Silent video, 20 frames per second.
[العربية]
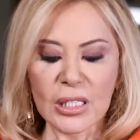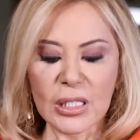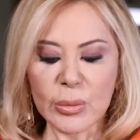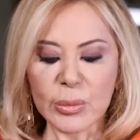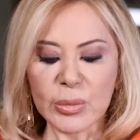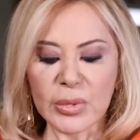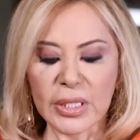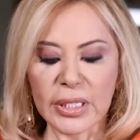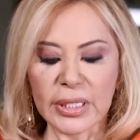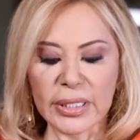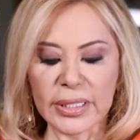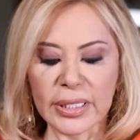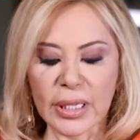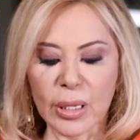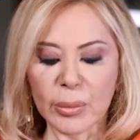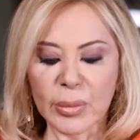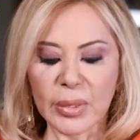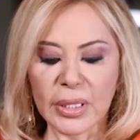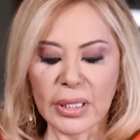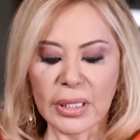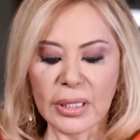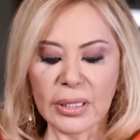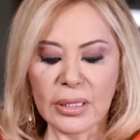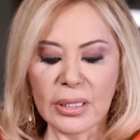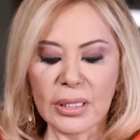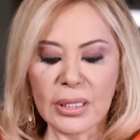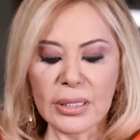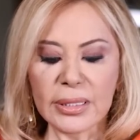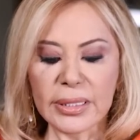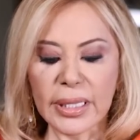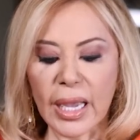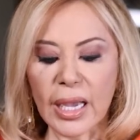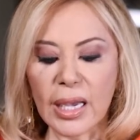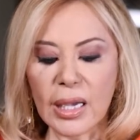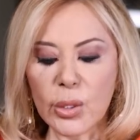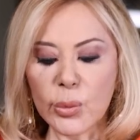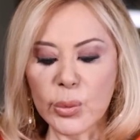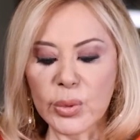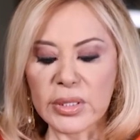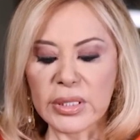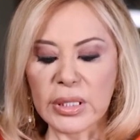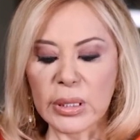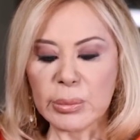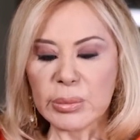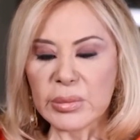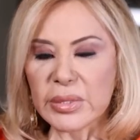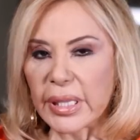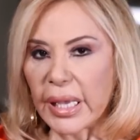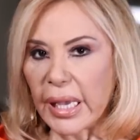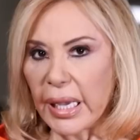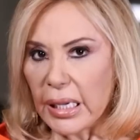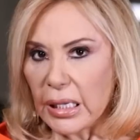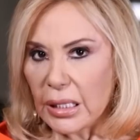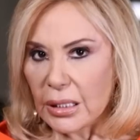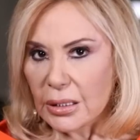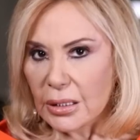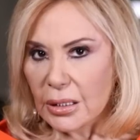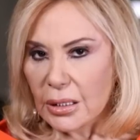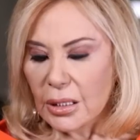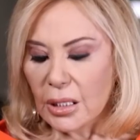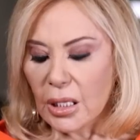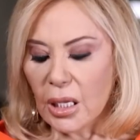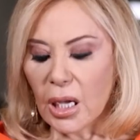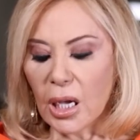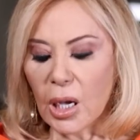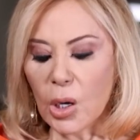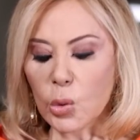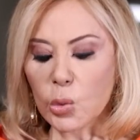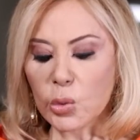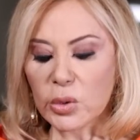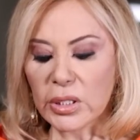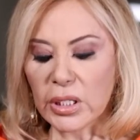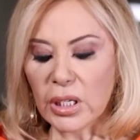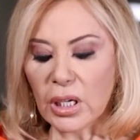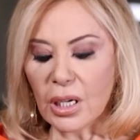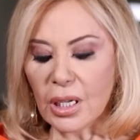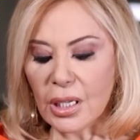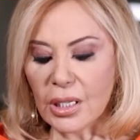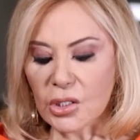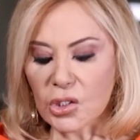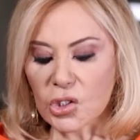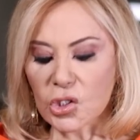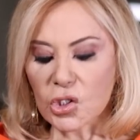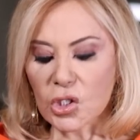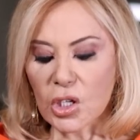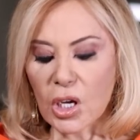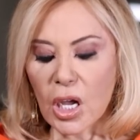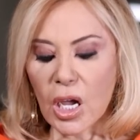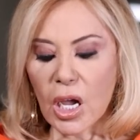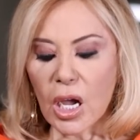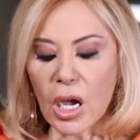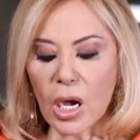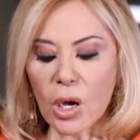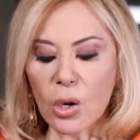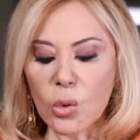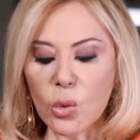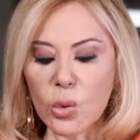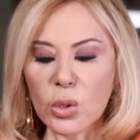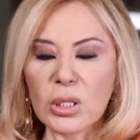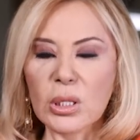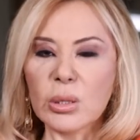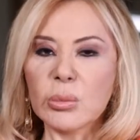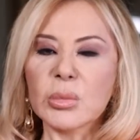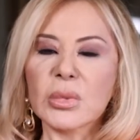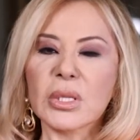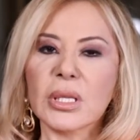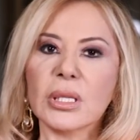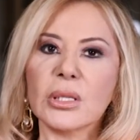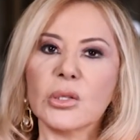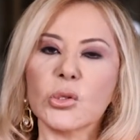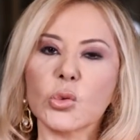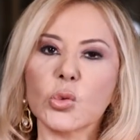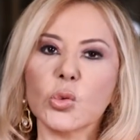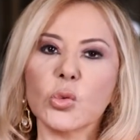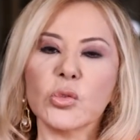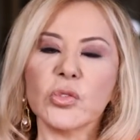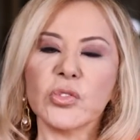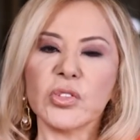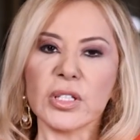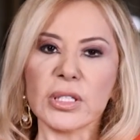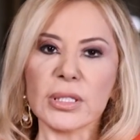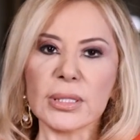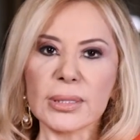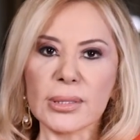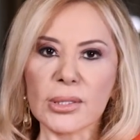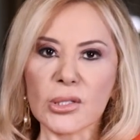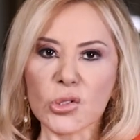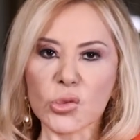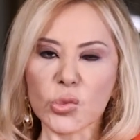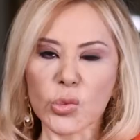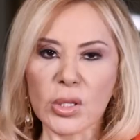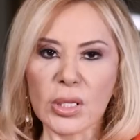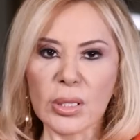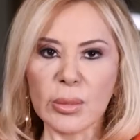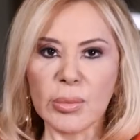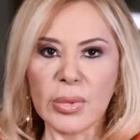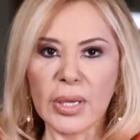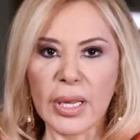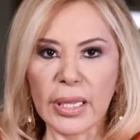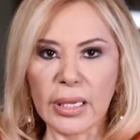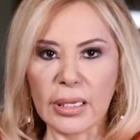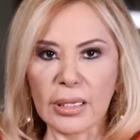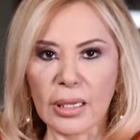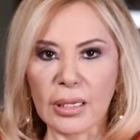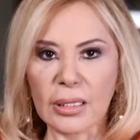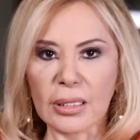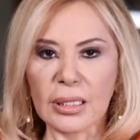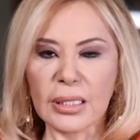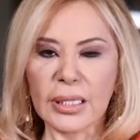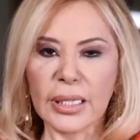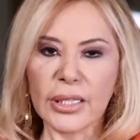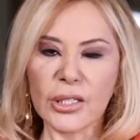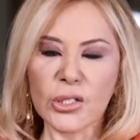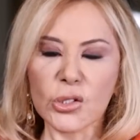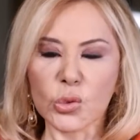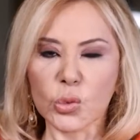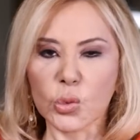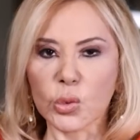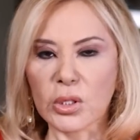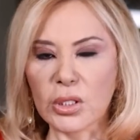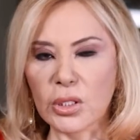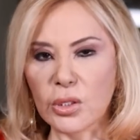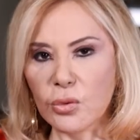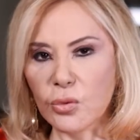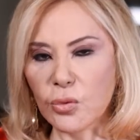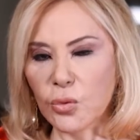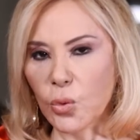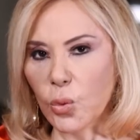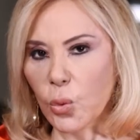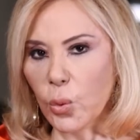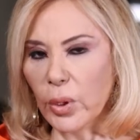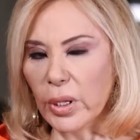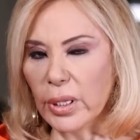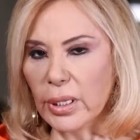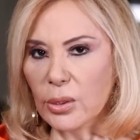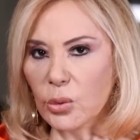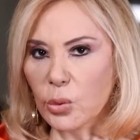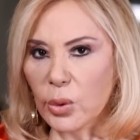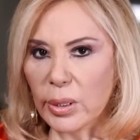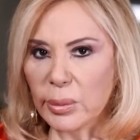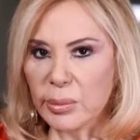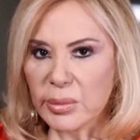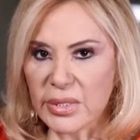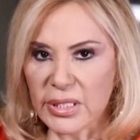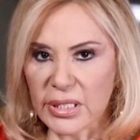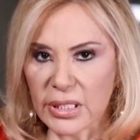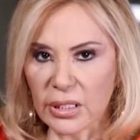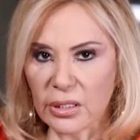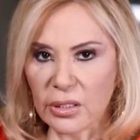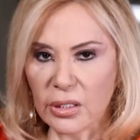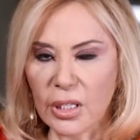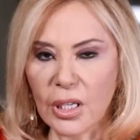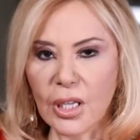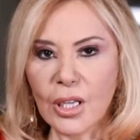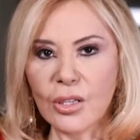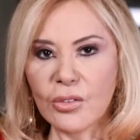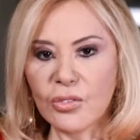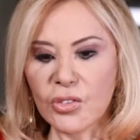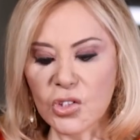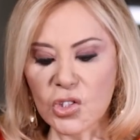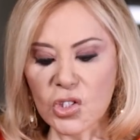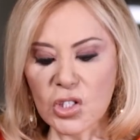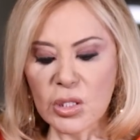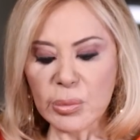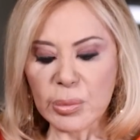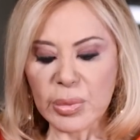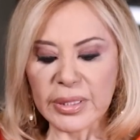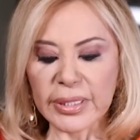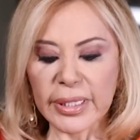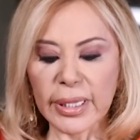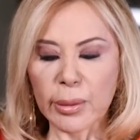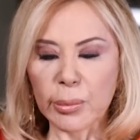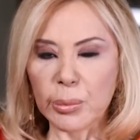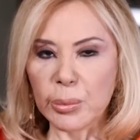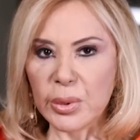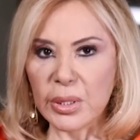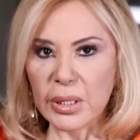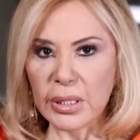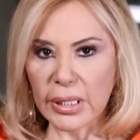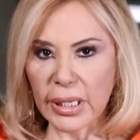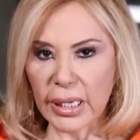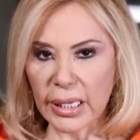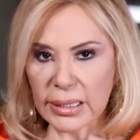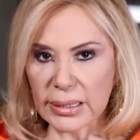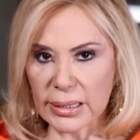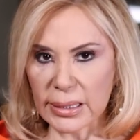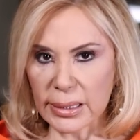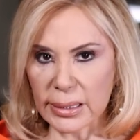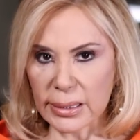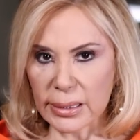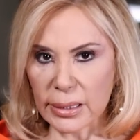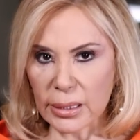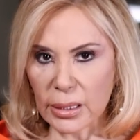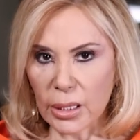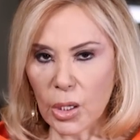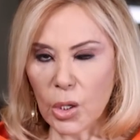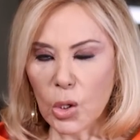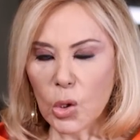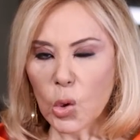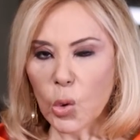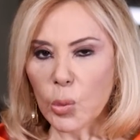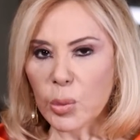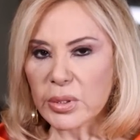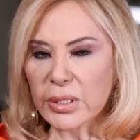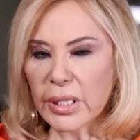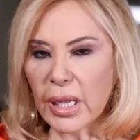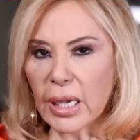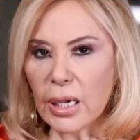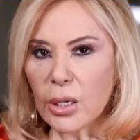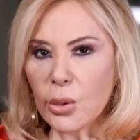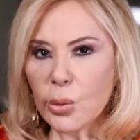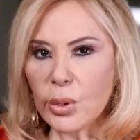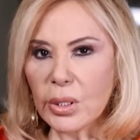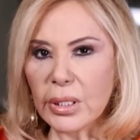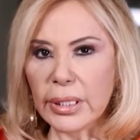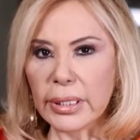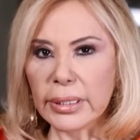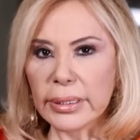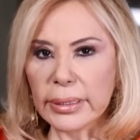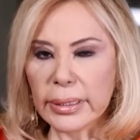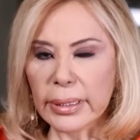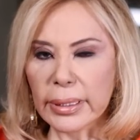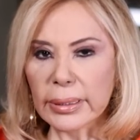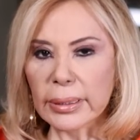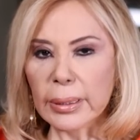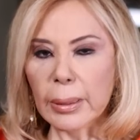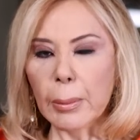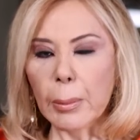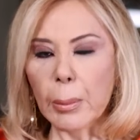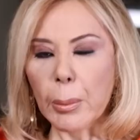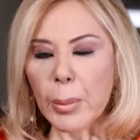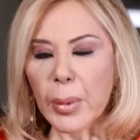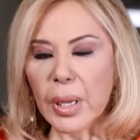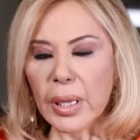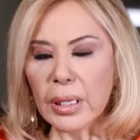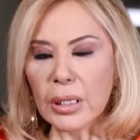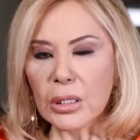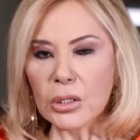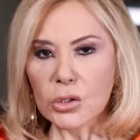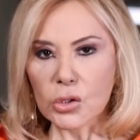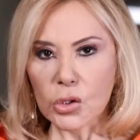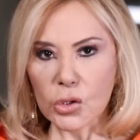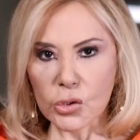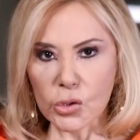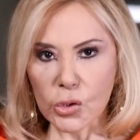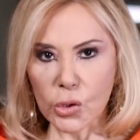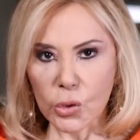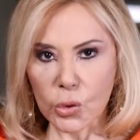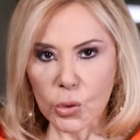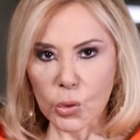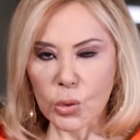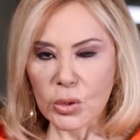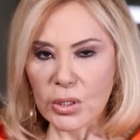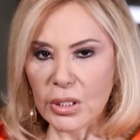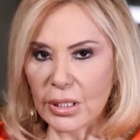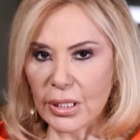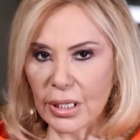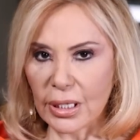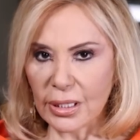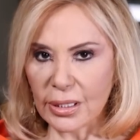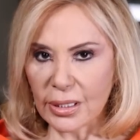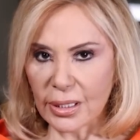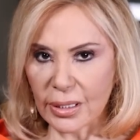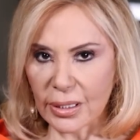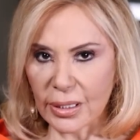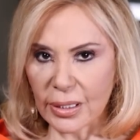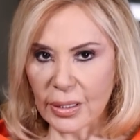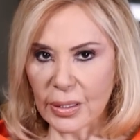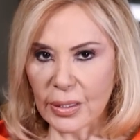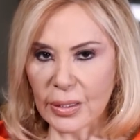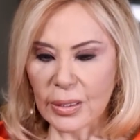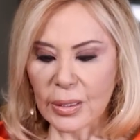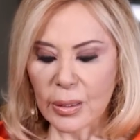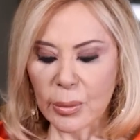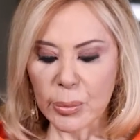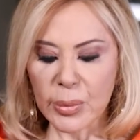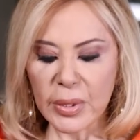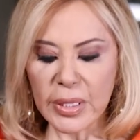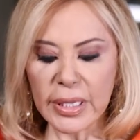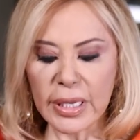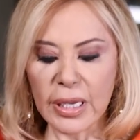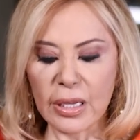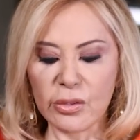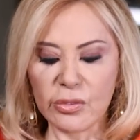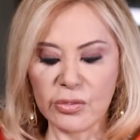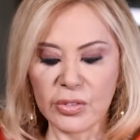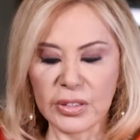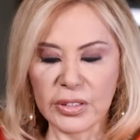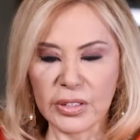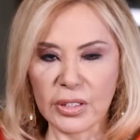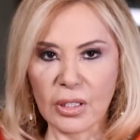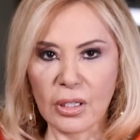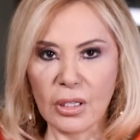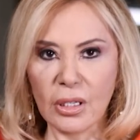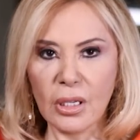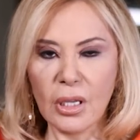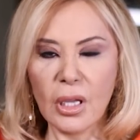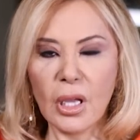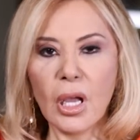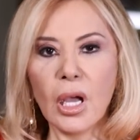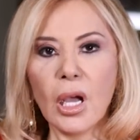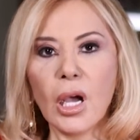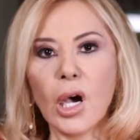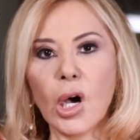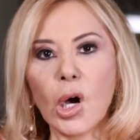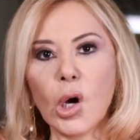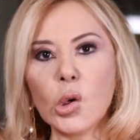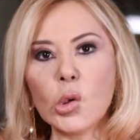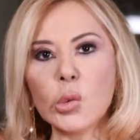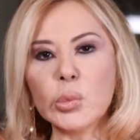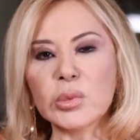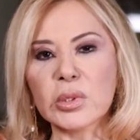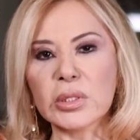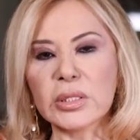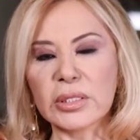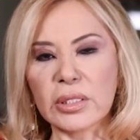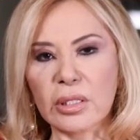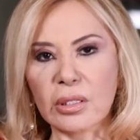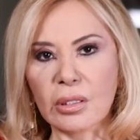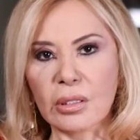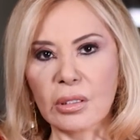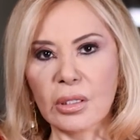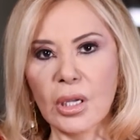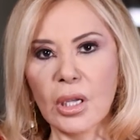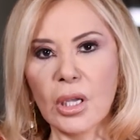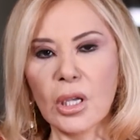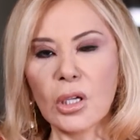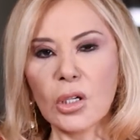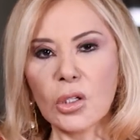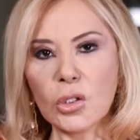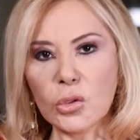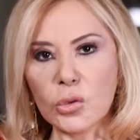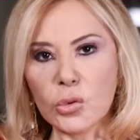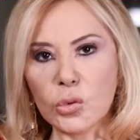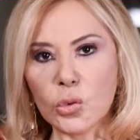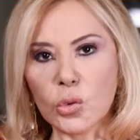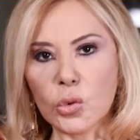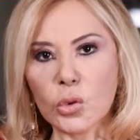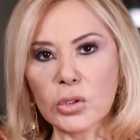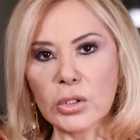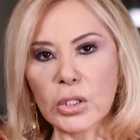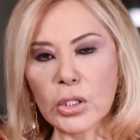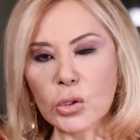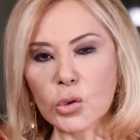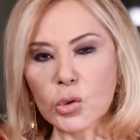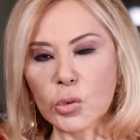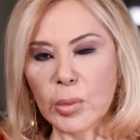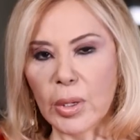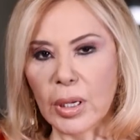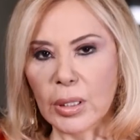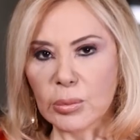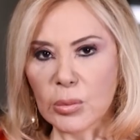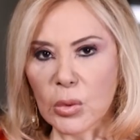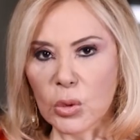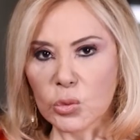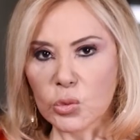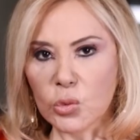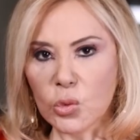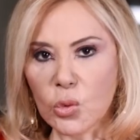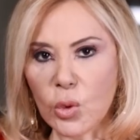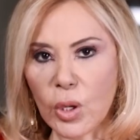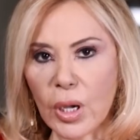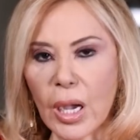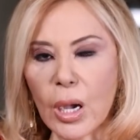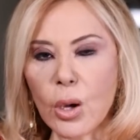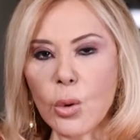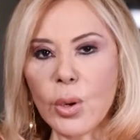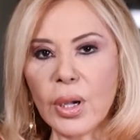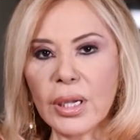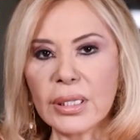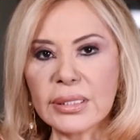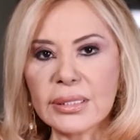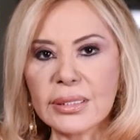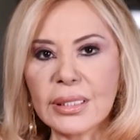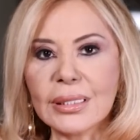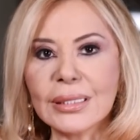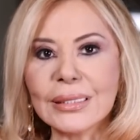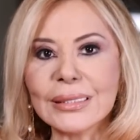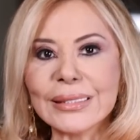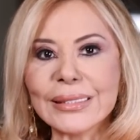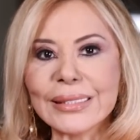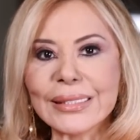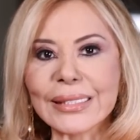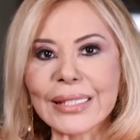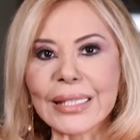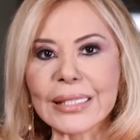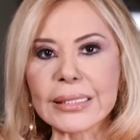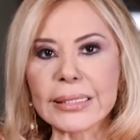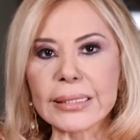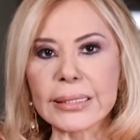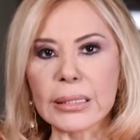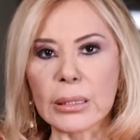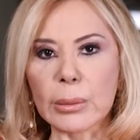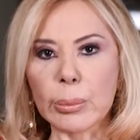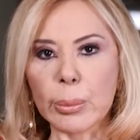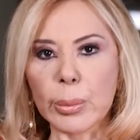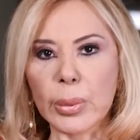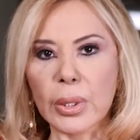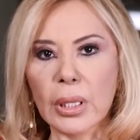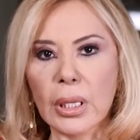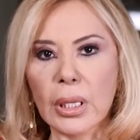يمكن كمان تعاود امتحان أو نقاش أو يمكن يكون في استجواب لإلك ليش وكيف ووين وأمتين في شي بتخبيه يا عزيزي وبتحاول إنك ما تظهره للآخرين بهالفترة أو بتضطر إنه تكتم عن موضوع أو حتى تكذب